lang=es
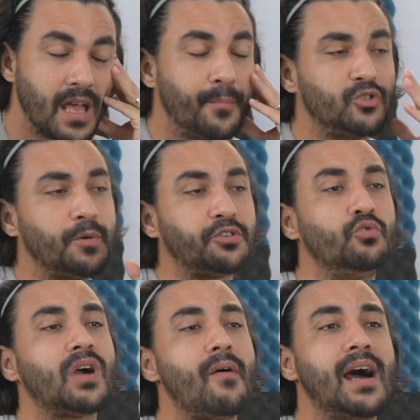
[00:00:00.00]
Por supuesto,
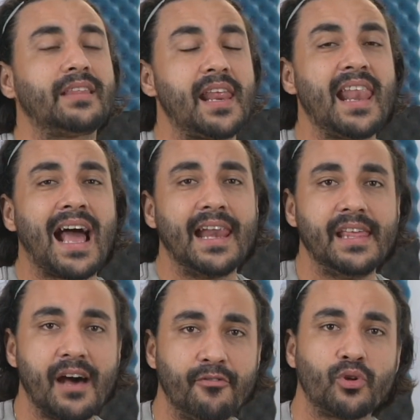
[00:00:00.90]
nunca van a tener la
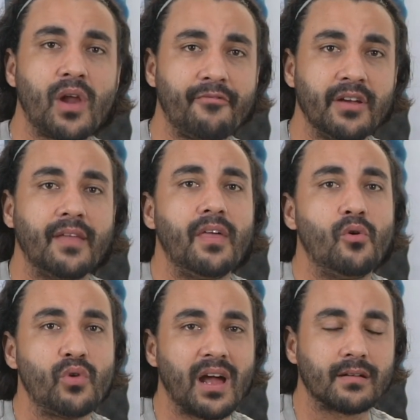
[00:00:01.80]
calidad fotográfica de
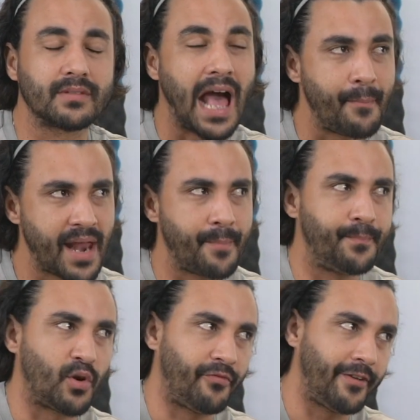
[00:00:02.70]
una cámara
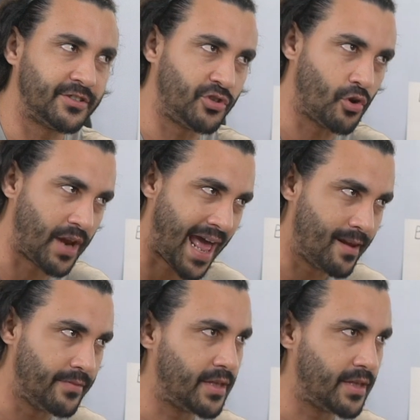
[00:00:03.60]
profesional,